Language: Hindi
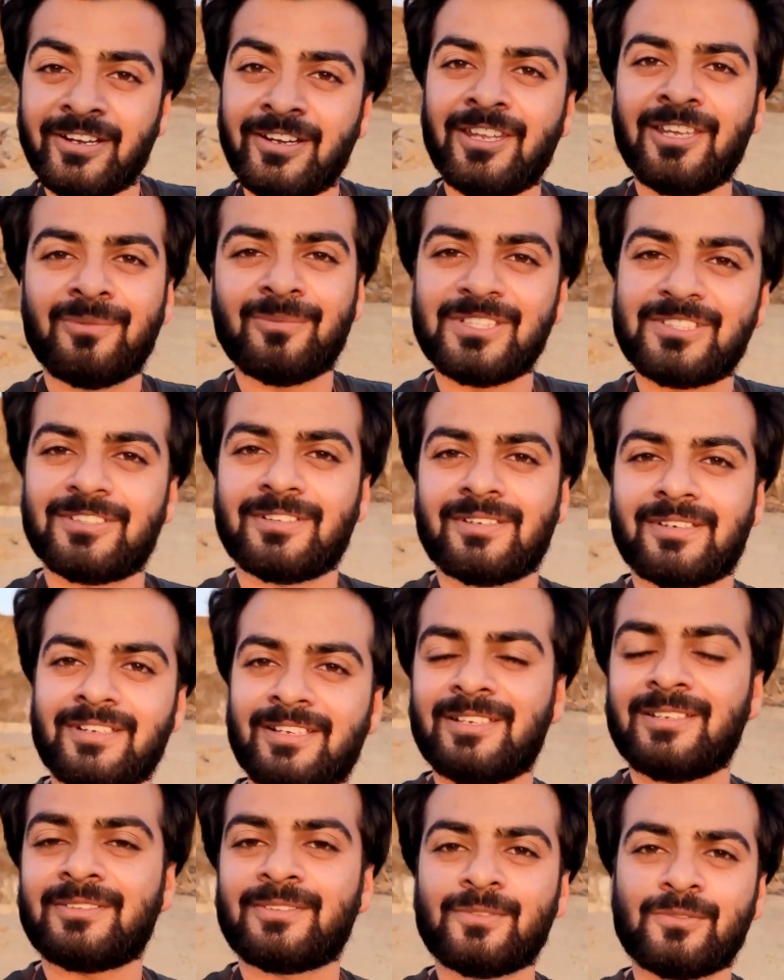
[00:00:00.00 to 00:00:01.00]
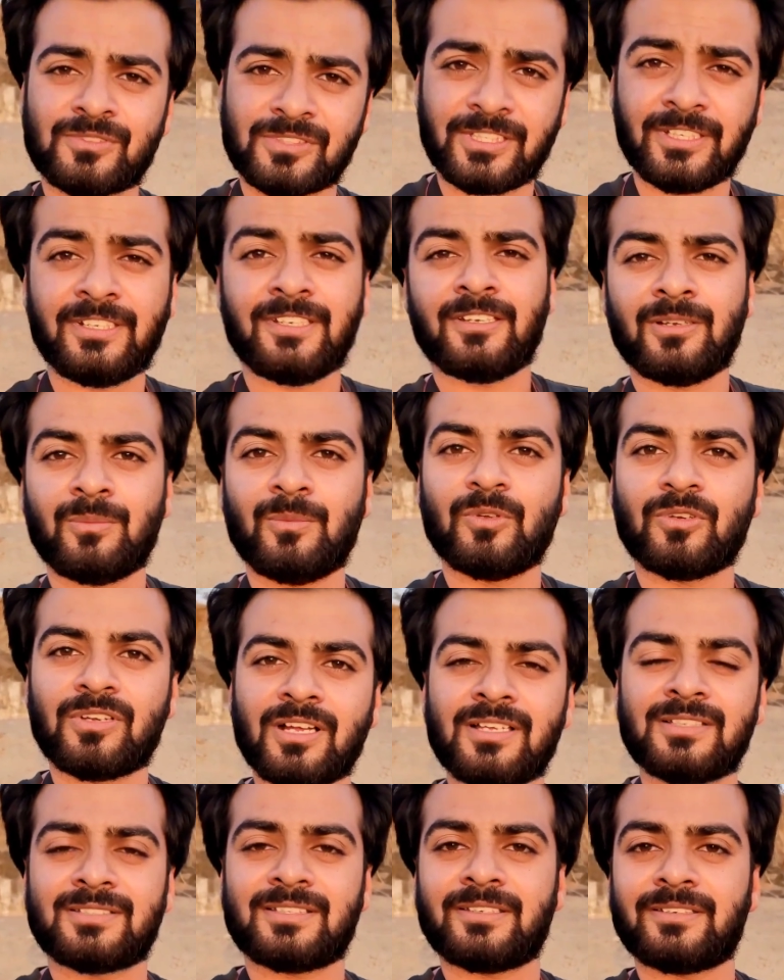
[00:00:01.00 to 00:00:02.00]
ट्रेंडिंग में चल रहा है तो उसके लिए हम
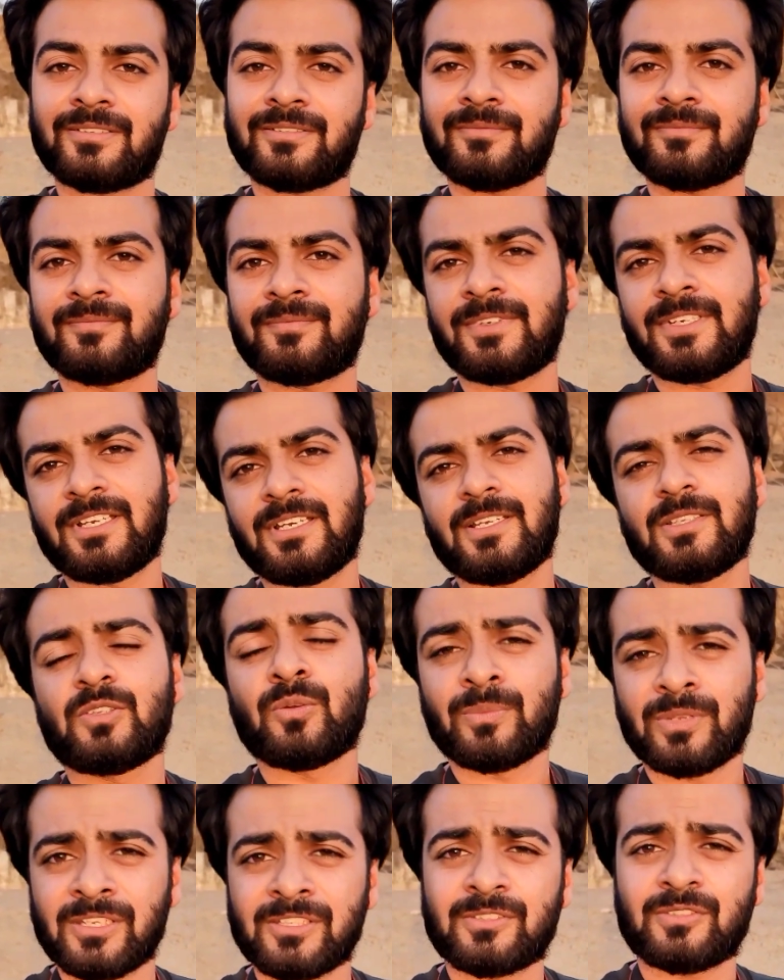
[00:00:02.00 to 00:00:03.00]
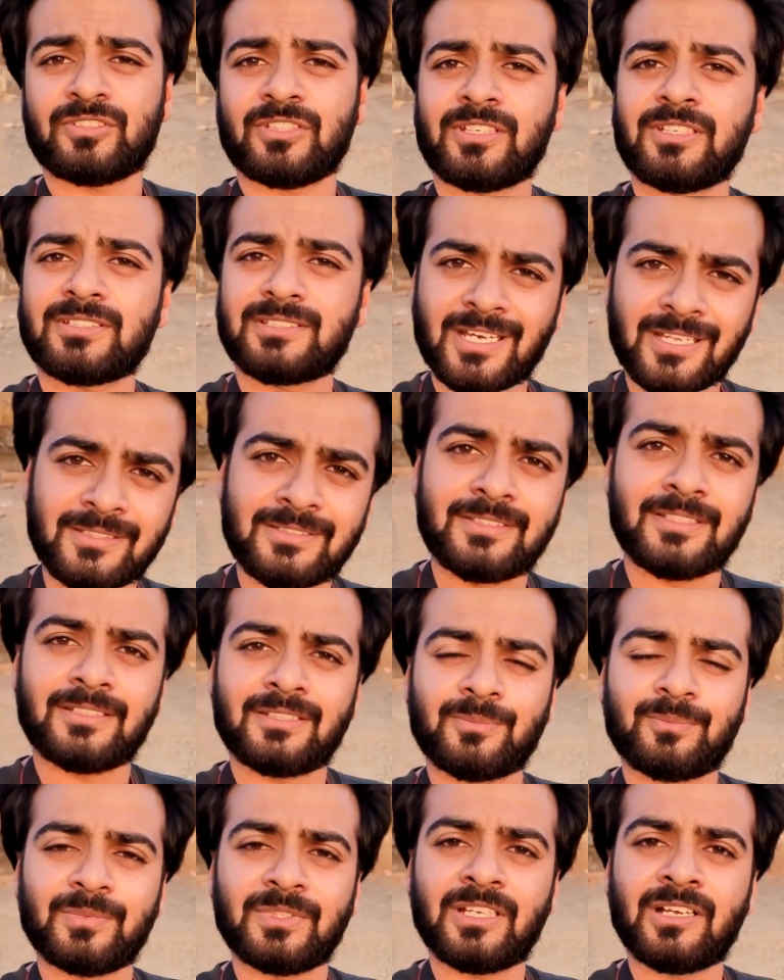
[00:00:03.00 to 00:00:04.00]
लोग खास आए हैं तो मैंने सोचा कि साथ
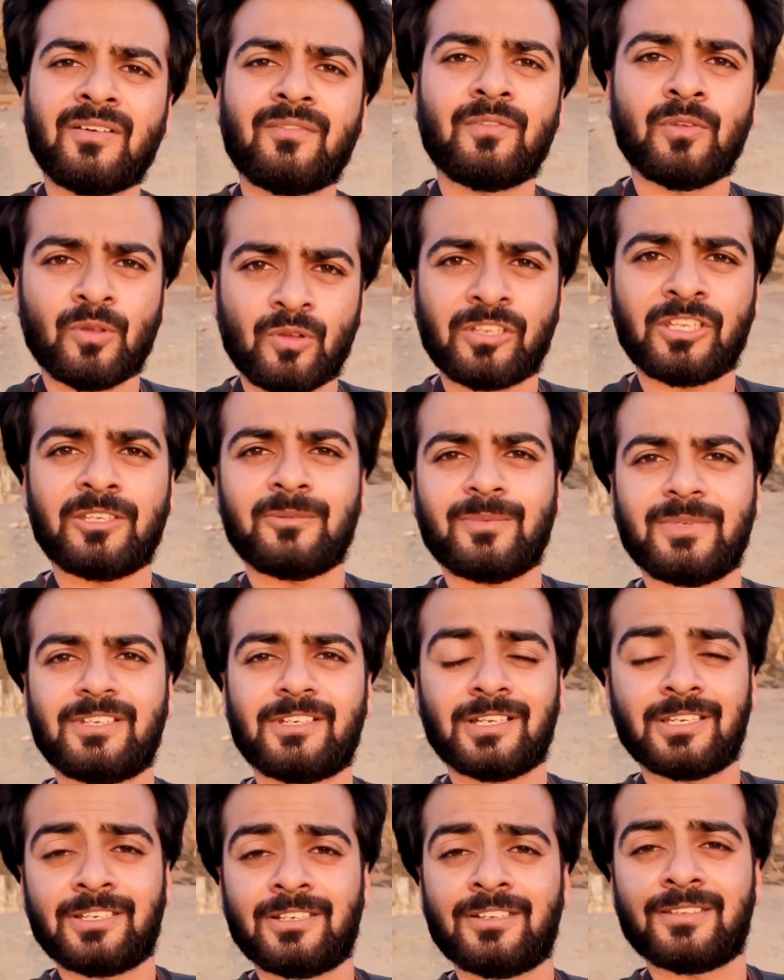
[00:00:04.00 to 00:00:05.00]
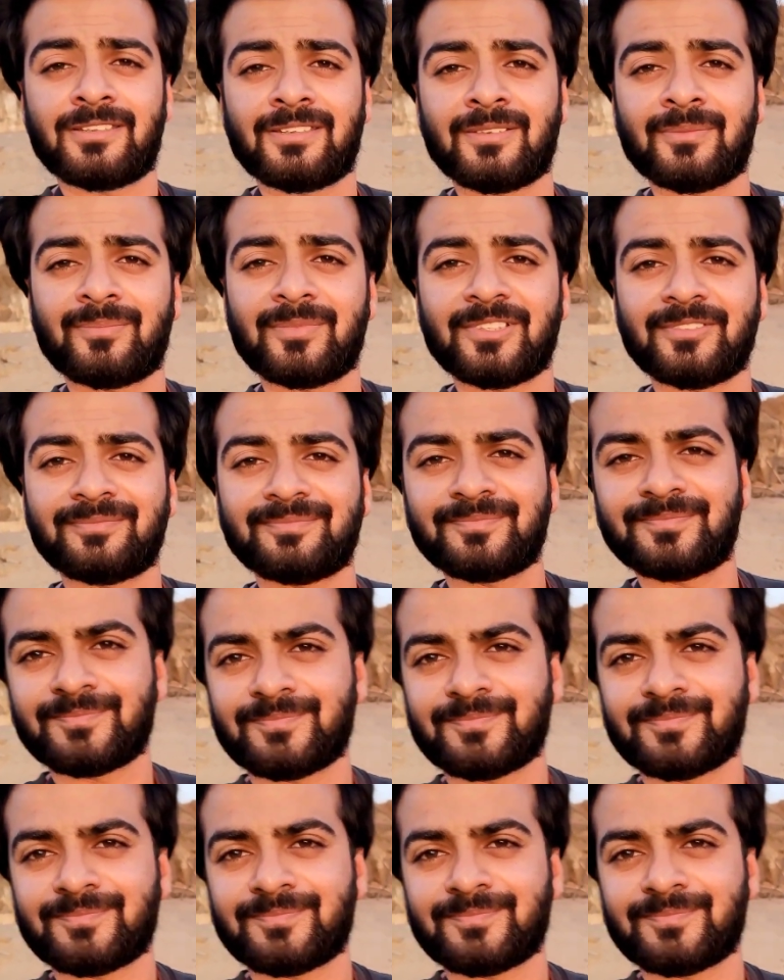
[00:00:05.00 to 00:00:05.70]
साथ अपना व्लॉगिंग भी कर ही लेते हैं